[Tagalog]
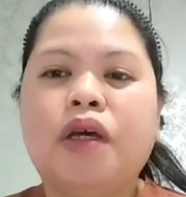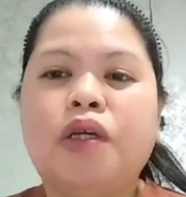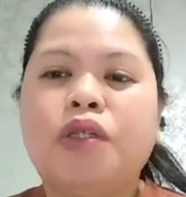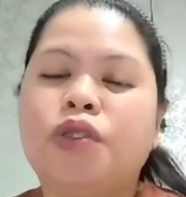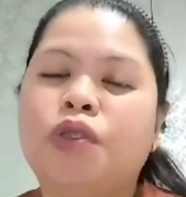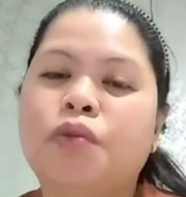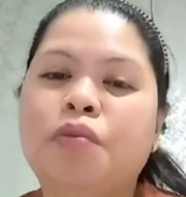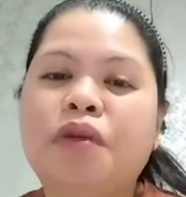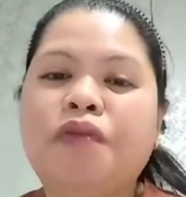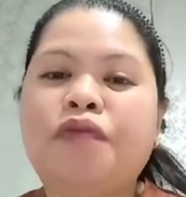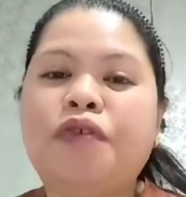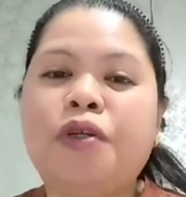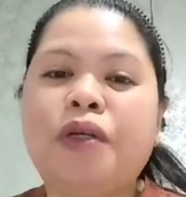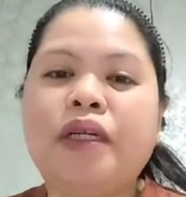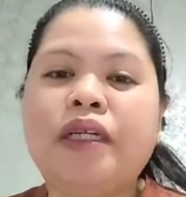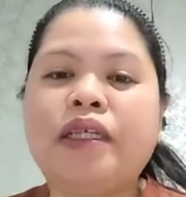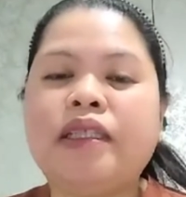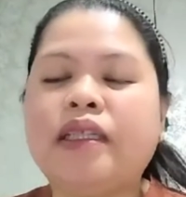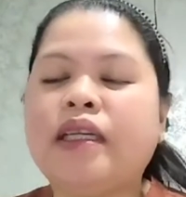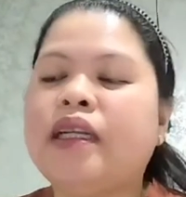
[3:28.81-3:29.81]
So, before
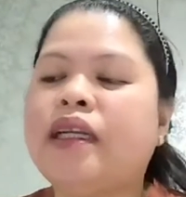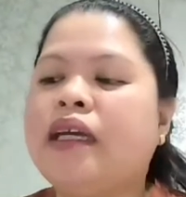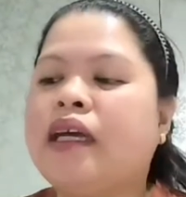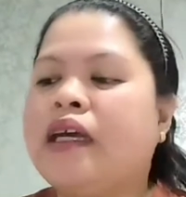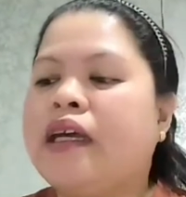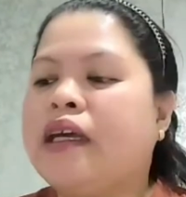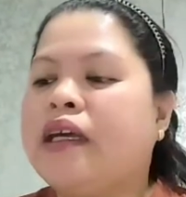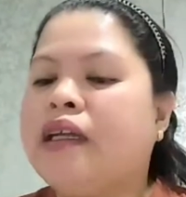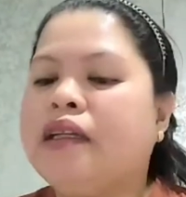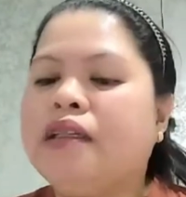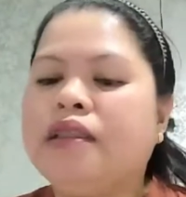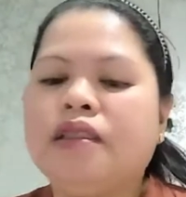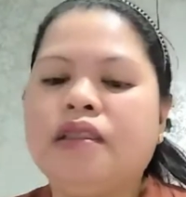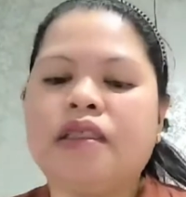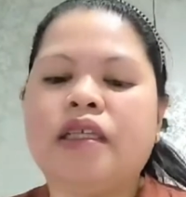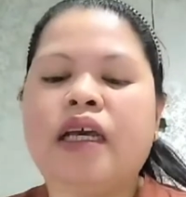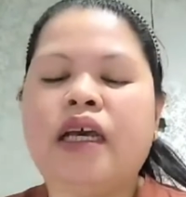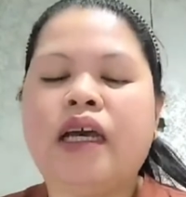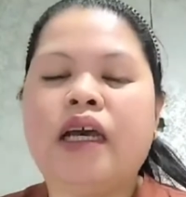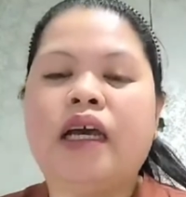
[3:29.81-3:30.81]
anything else,
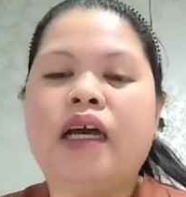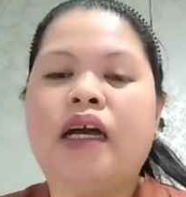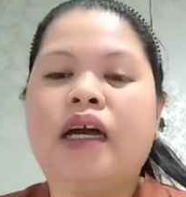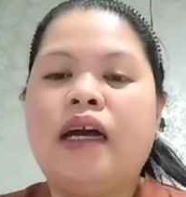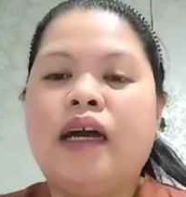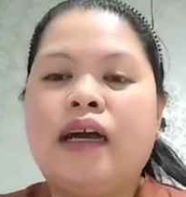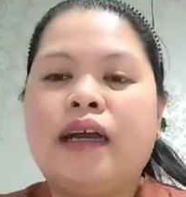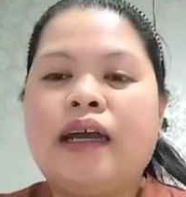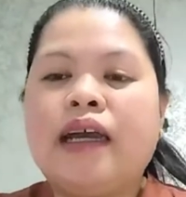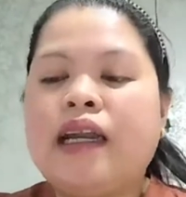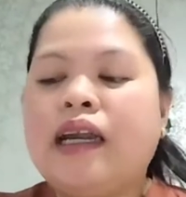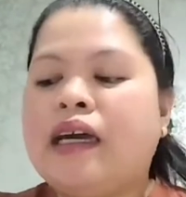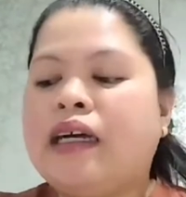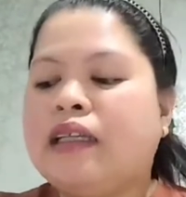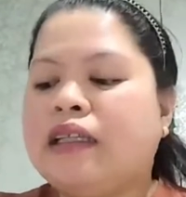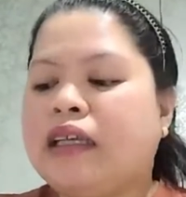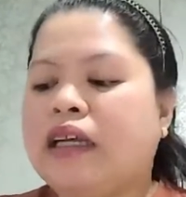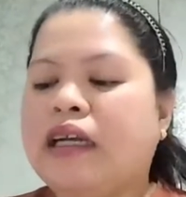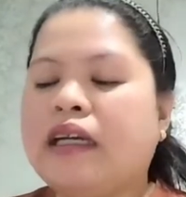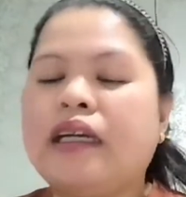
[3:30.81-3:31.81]

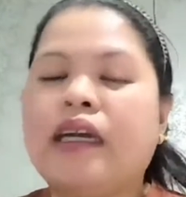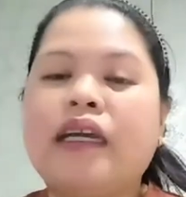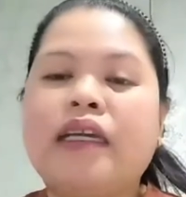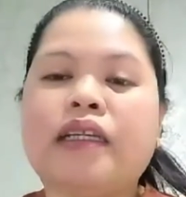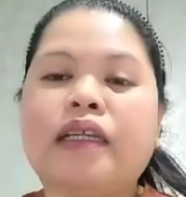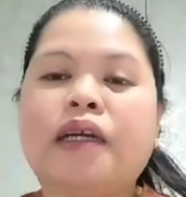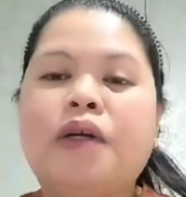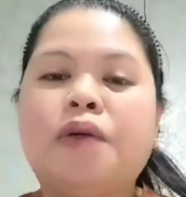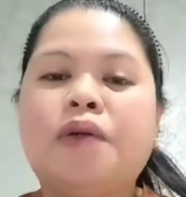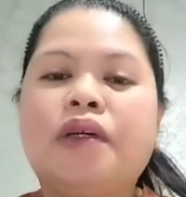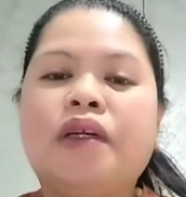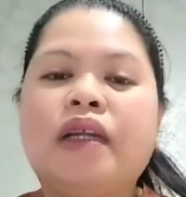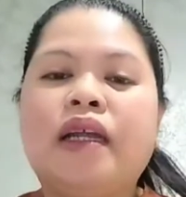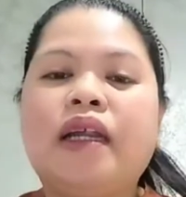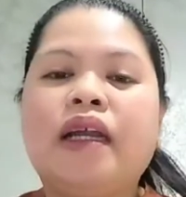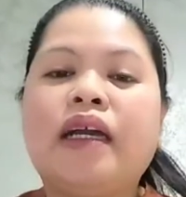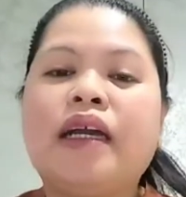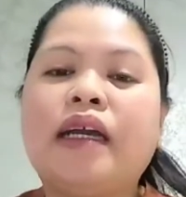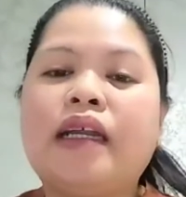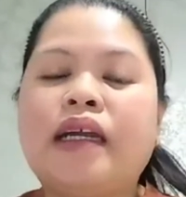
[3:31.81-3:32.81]
kailangan talaga hindi ako
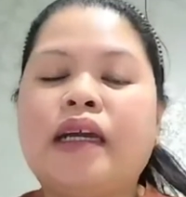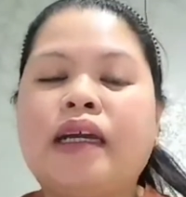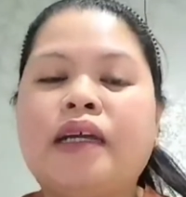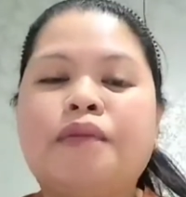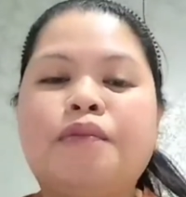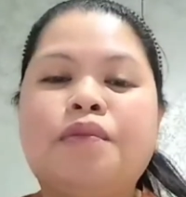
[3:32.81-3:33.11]
naglalagay ng